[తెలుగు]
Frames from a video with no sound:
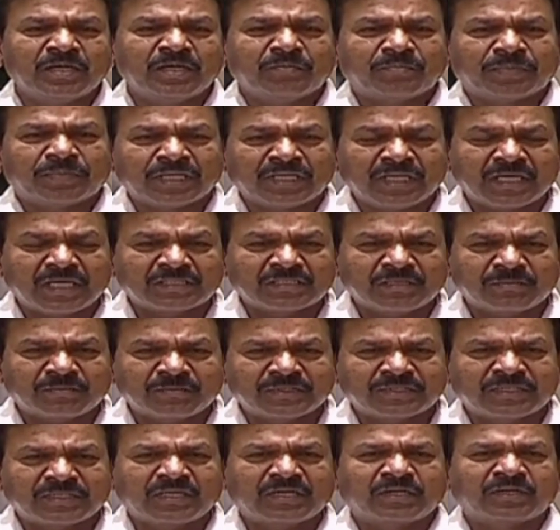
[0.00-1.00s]
ప్రజా
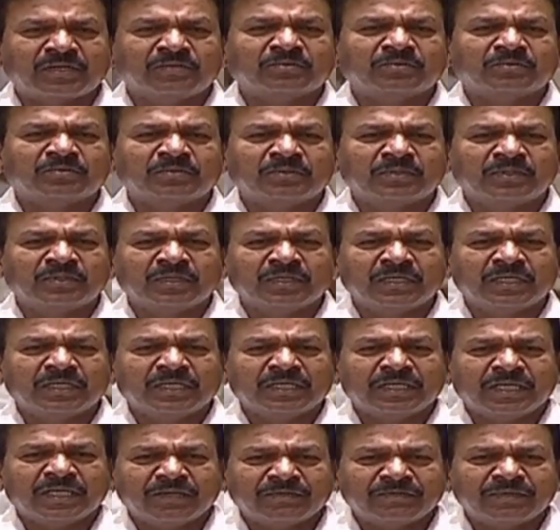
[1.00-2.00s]
సమస్యలను
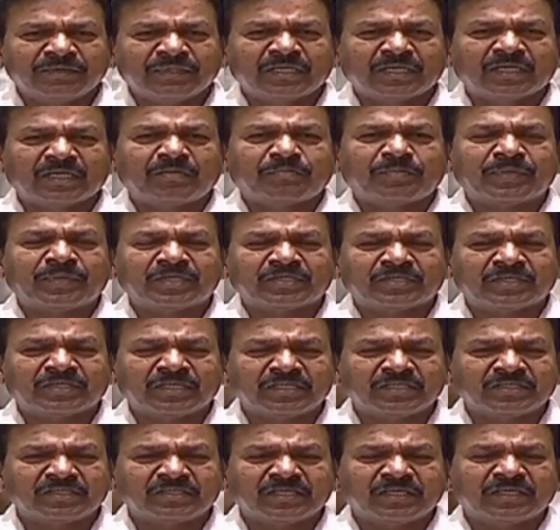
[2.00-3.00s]
ఏ విధంగా
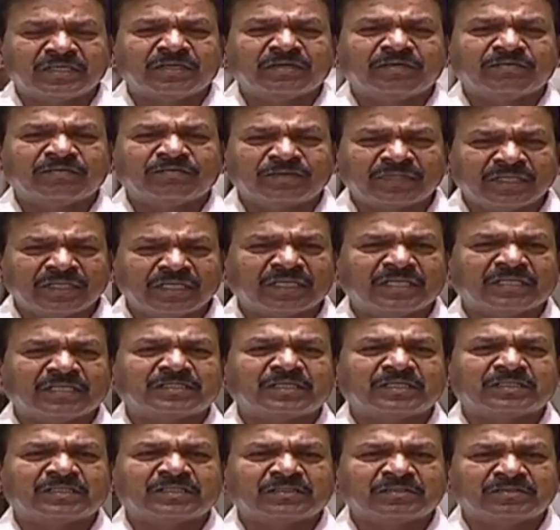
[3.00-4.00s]
పరిష్కరించే విధంగా
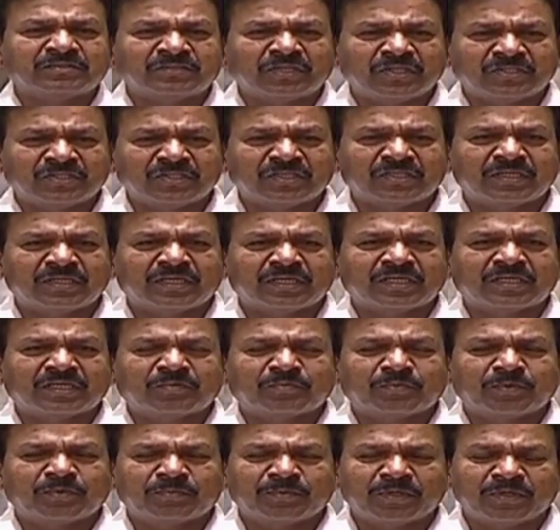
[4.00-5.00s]
చర్చ
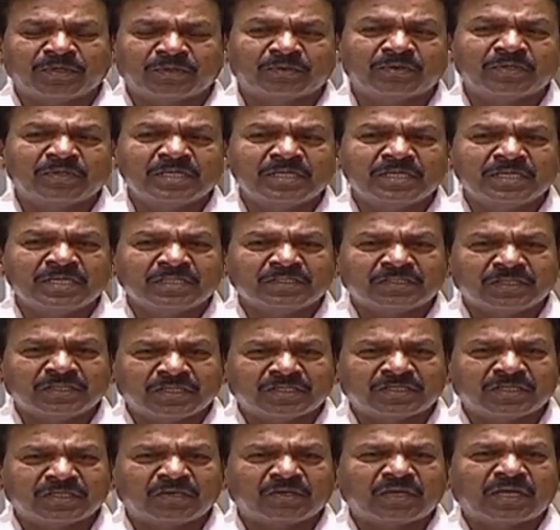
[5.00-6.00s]
జరిగేటప్పుడు మీరు
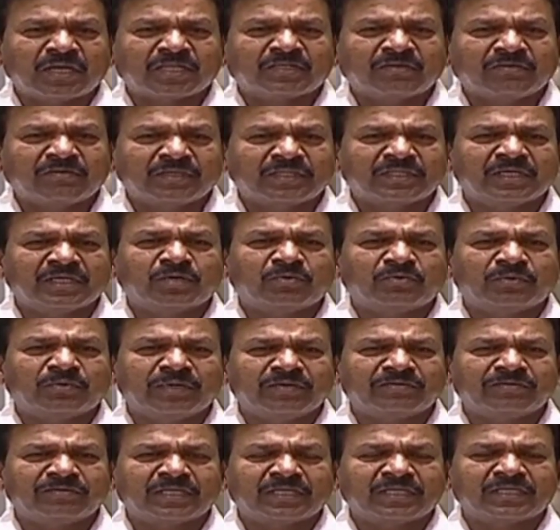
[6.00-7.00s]
చర్చను అర్థవంతంగా
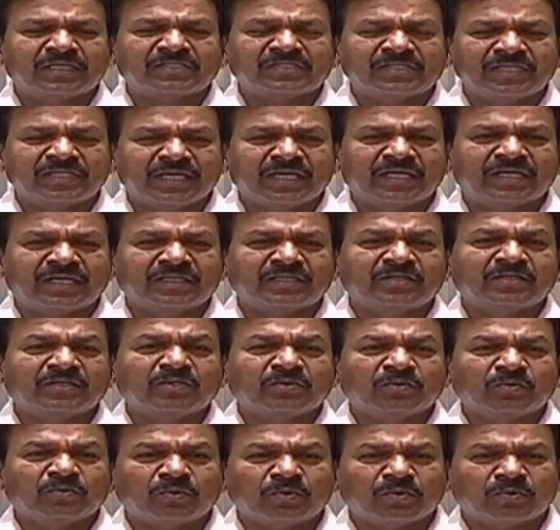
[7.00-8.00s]
ఉండే విధంగా చేయాలని
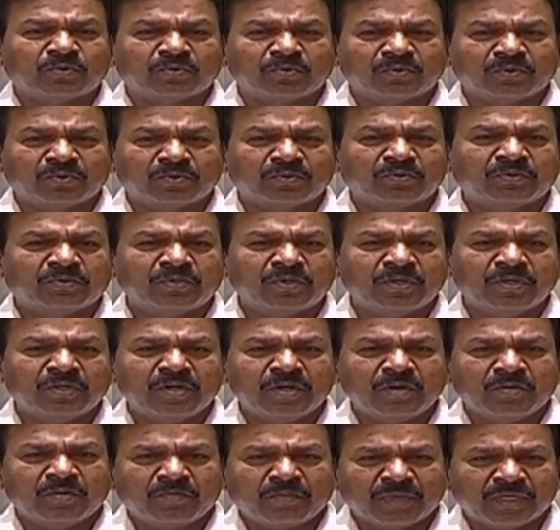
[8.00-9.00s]
కోరుకుంటూ
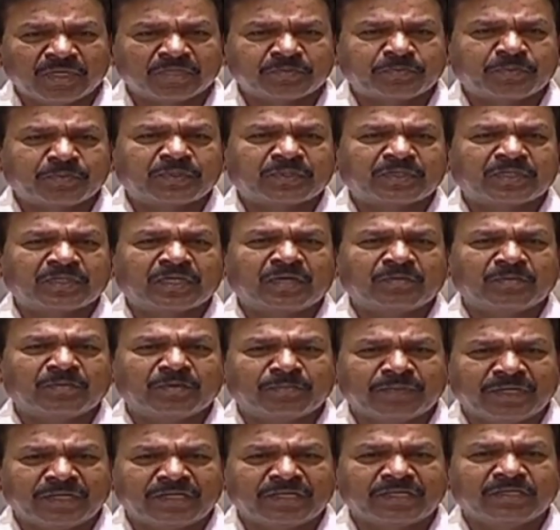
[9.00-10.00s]
మనస్ఫూర్తిగా
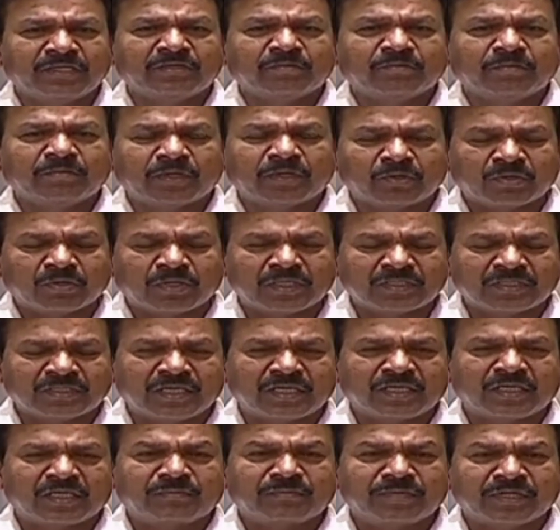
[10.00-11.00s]
మిమ్మల్ని
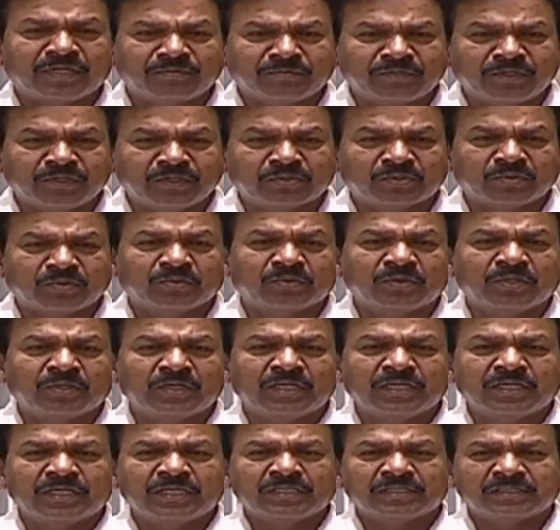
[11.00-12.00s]
మరొక్కసారి అభినందిస్తూ
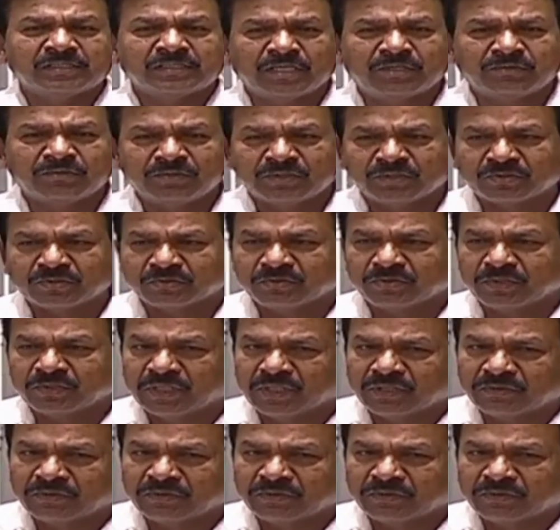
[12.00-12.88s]
సెలవు తీసుకుంటున్నాను